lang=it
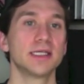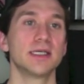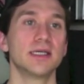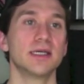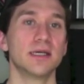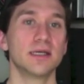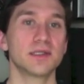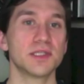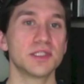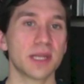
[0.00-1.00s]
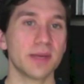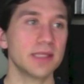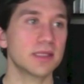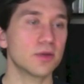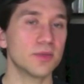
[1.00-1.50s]
Eh,
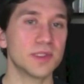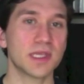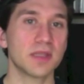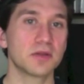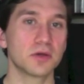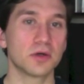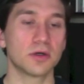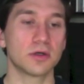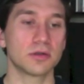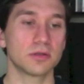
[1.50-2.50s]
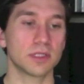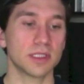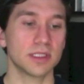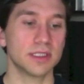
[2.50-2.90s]
sinceramente non mi sento eh,